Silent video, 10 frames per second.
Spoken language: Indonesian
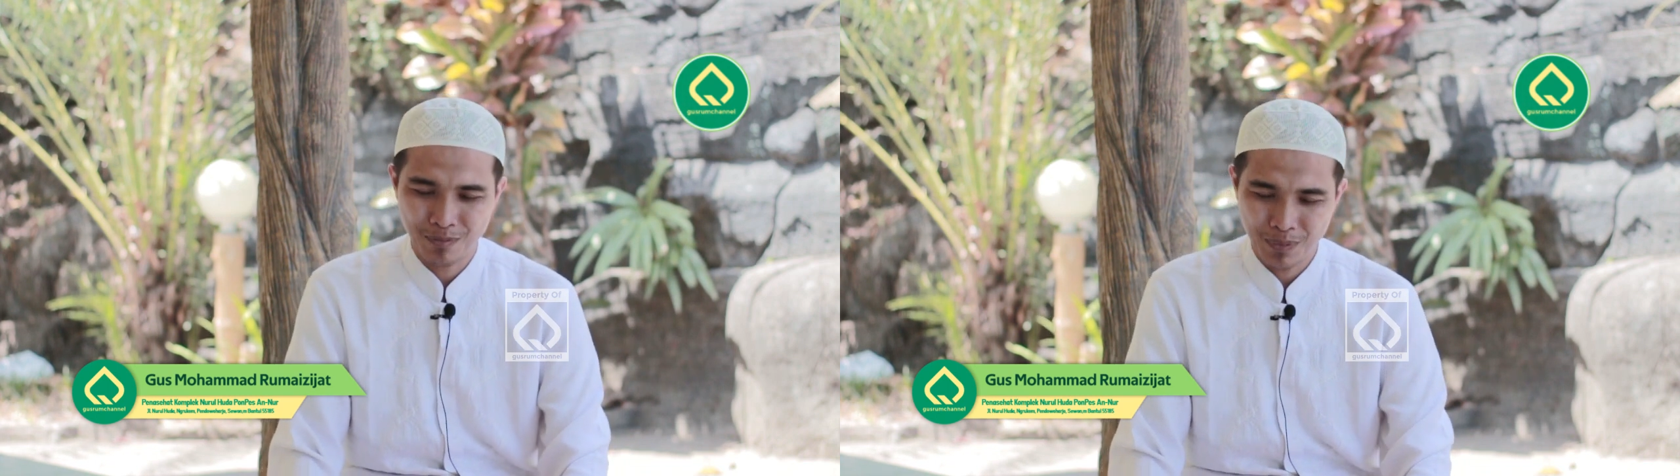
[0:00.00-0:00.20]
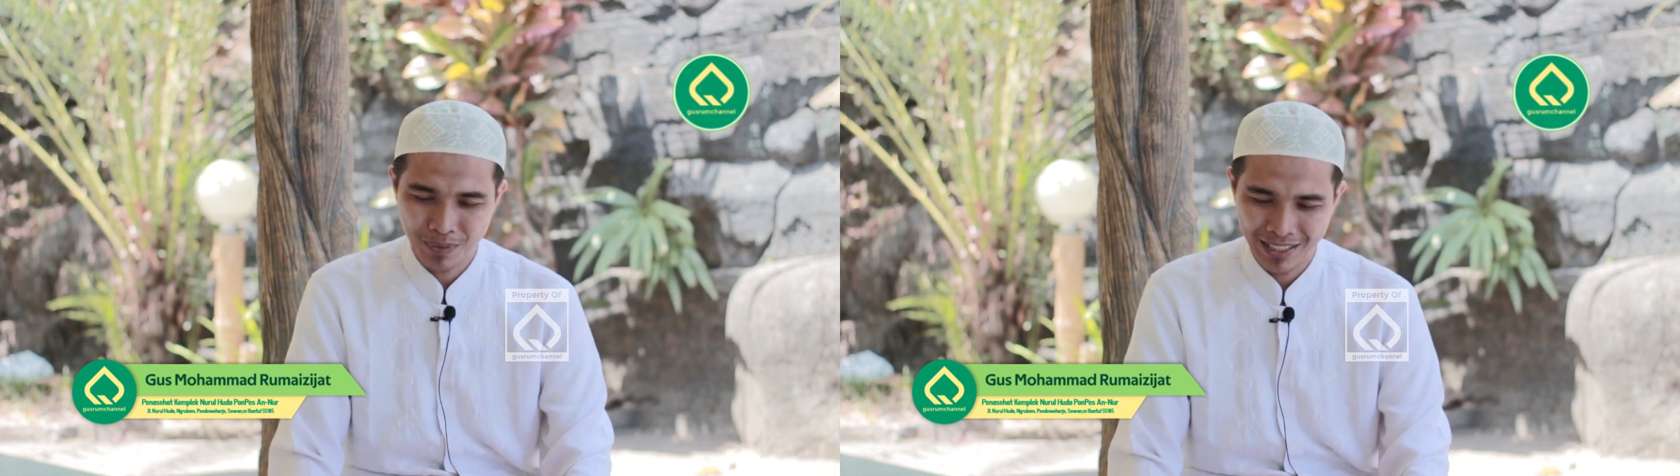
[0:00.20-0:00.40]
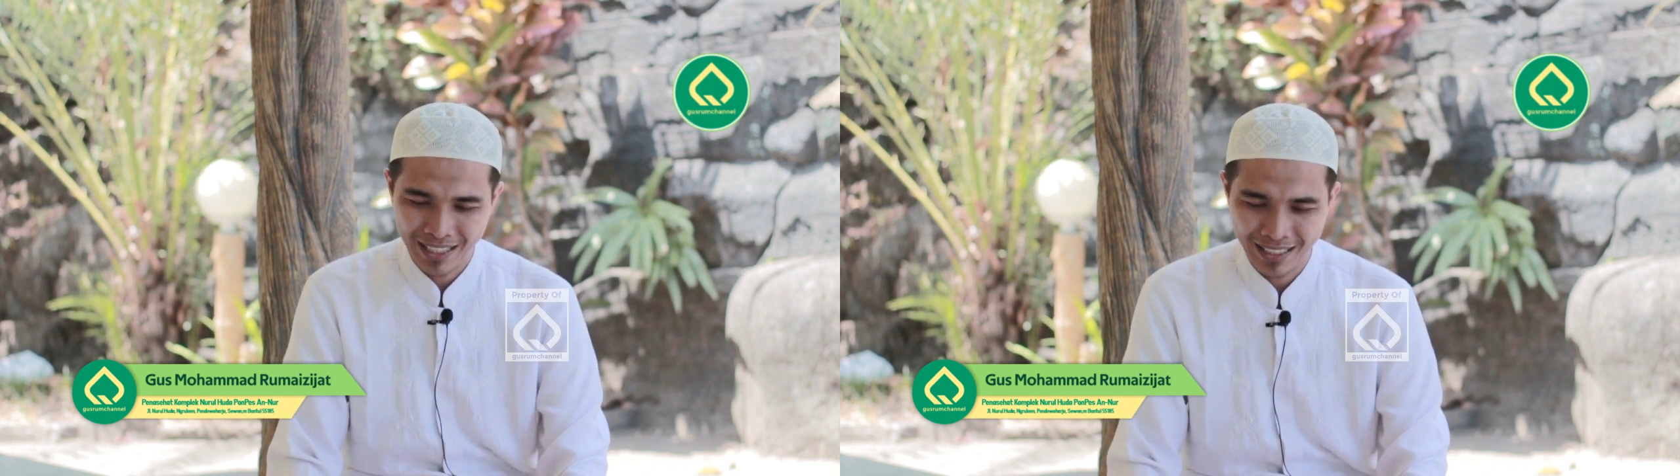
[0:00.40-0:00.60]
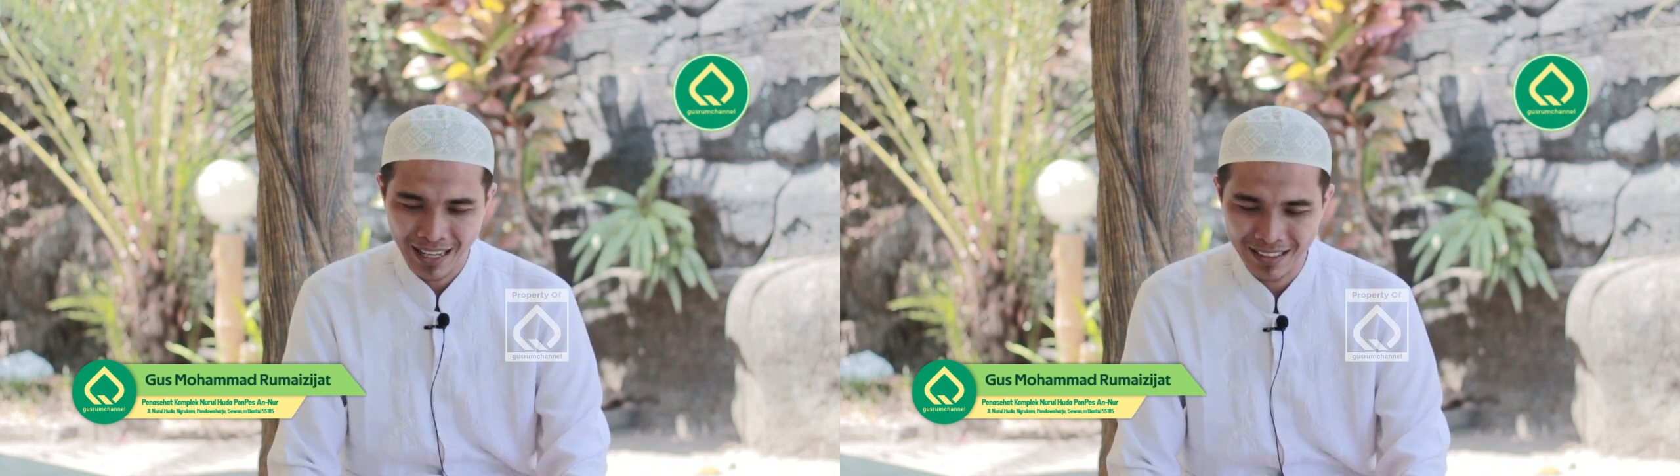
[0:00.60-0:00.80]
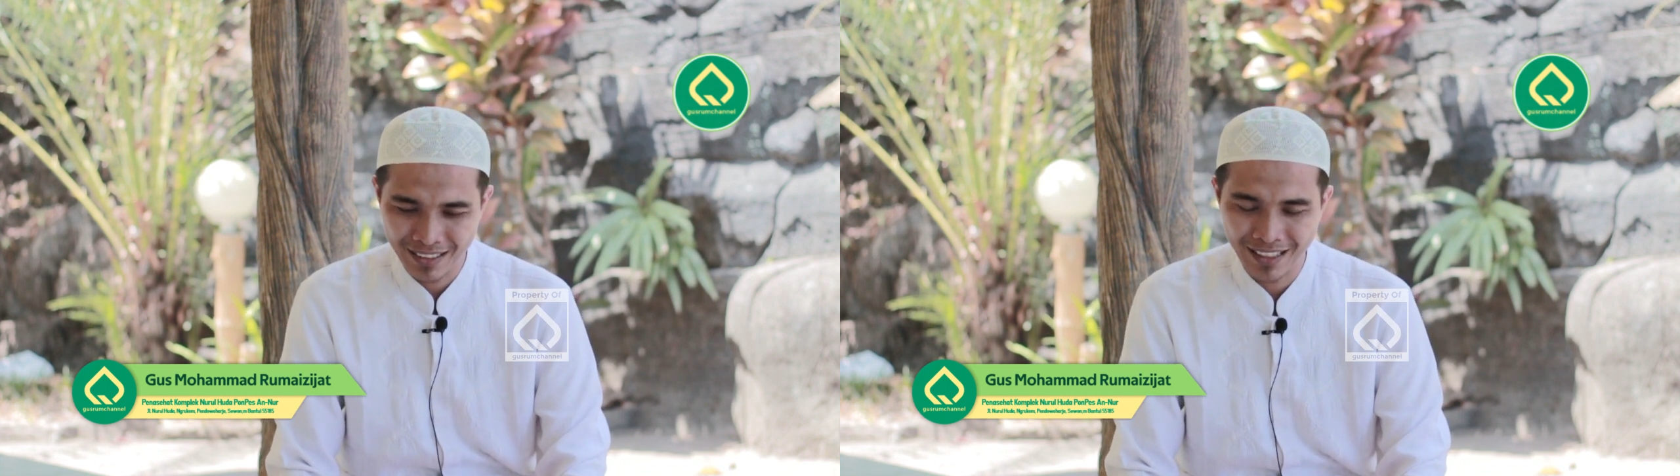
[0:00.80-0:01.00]
memberikan
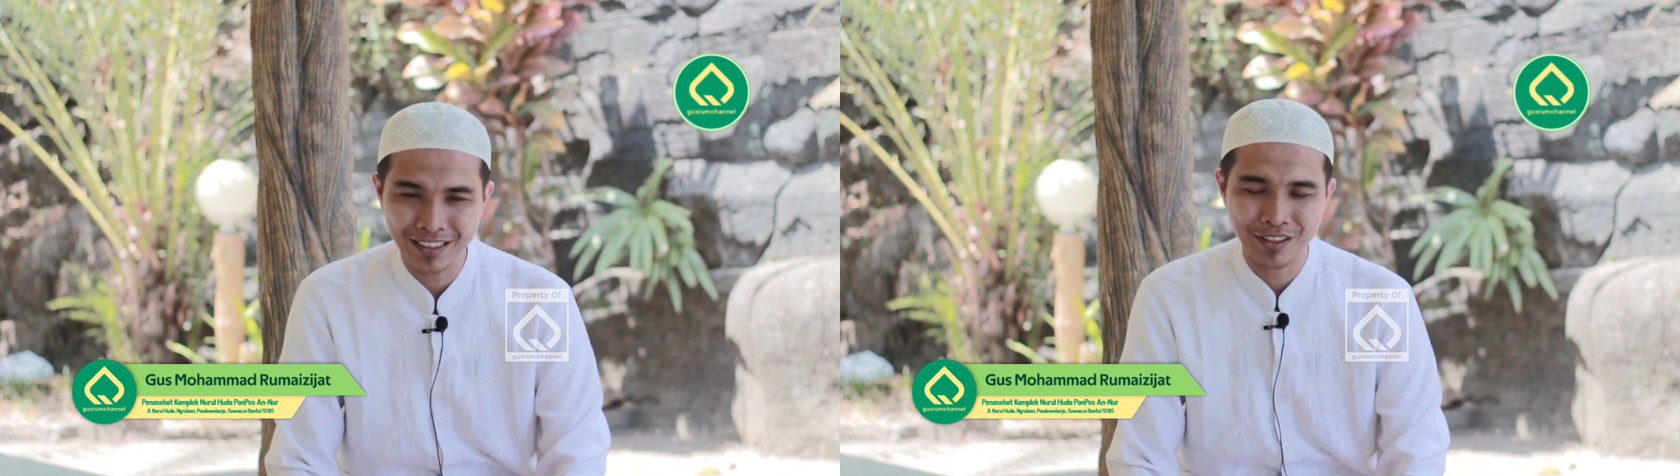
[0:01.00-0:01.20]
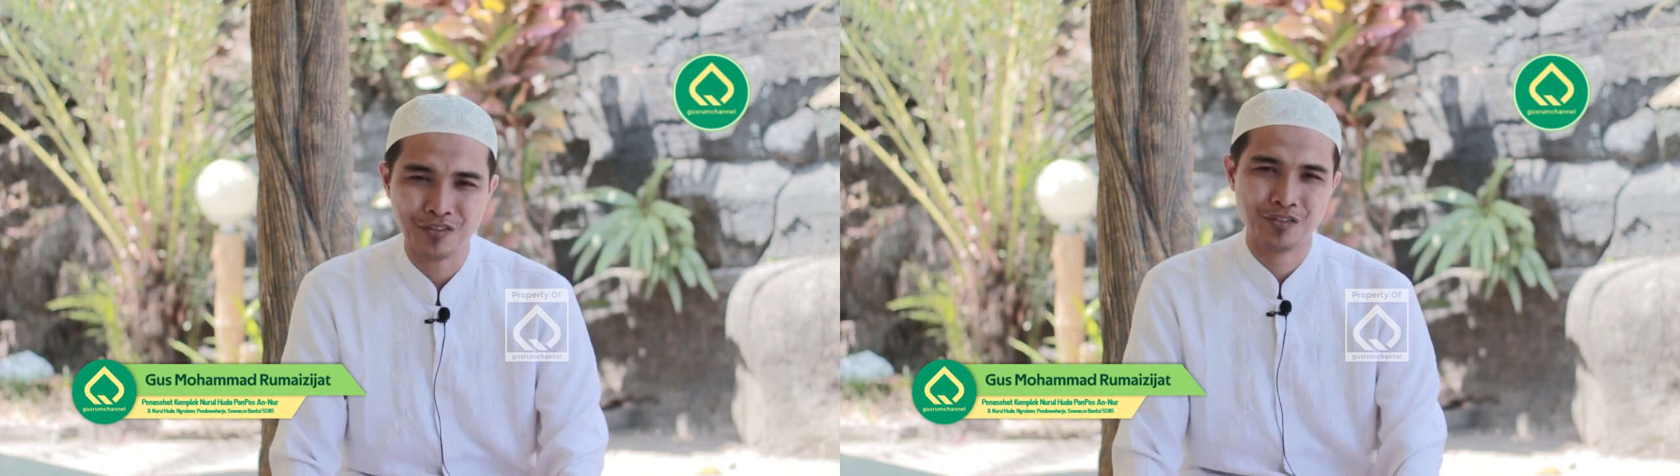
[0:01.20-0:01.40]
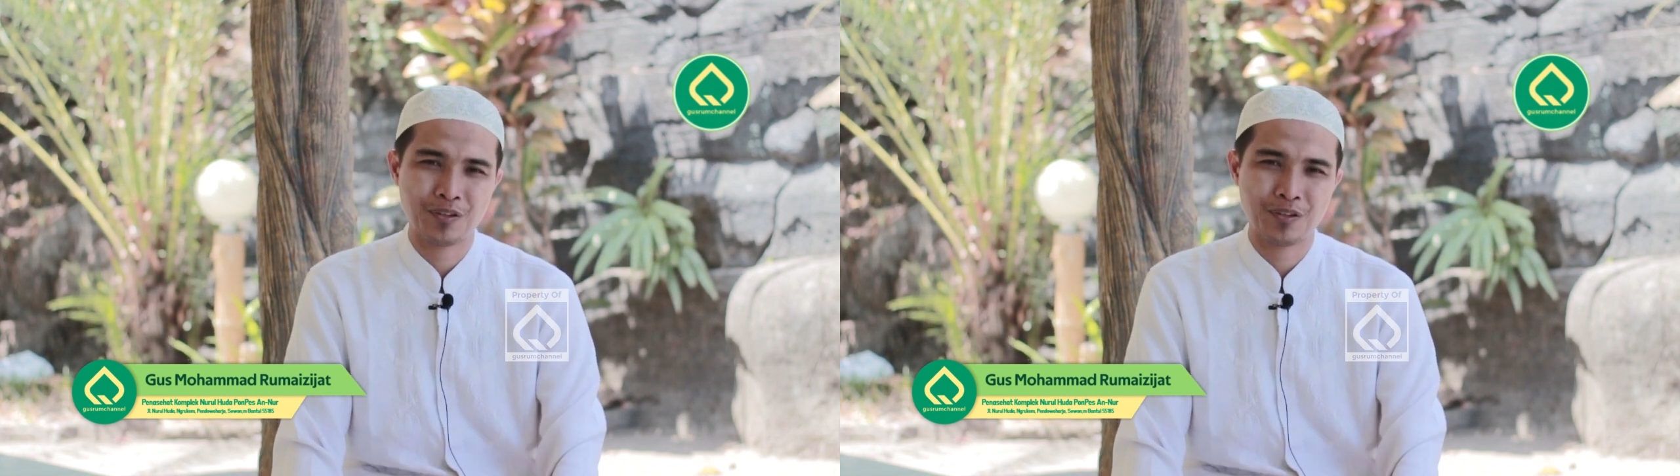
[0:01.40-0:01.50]
alternatif.